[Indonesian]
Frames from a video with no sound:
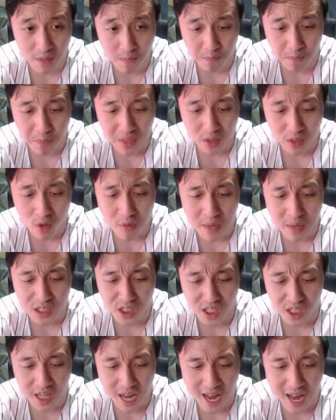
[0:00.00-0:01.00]
empat gue
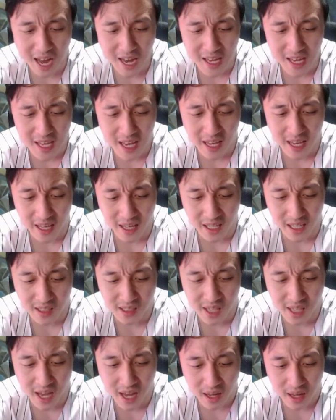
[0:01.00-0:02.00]
masih kaya ya guys
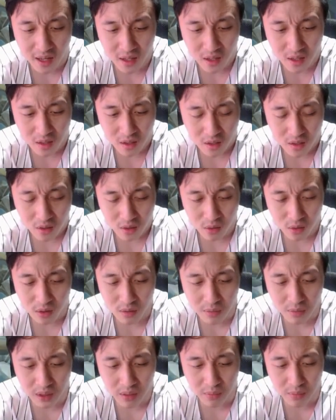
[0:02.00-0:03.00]
ya.
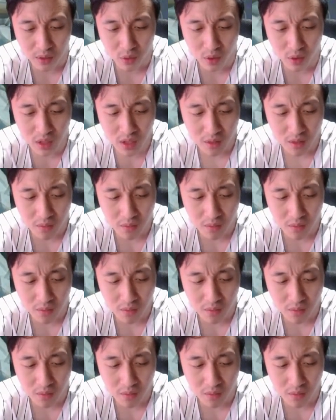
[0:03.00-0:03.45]
Teman-teman gue nih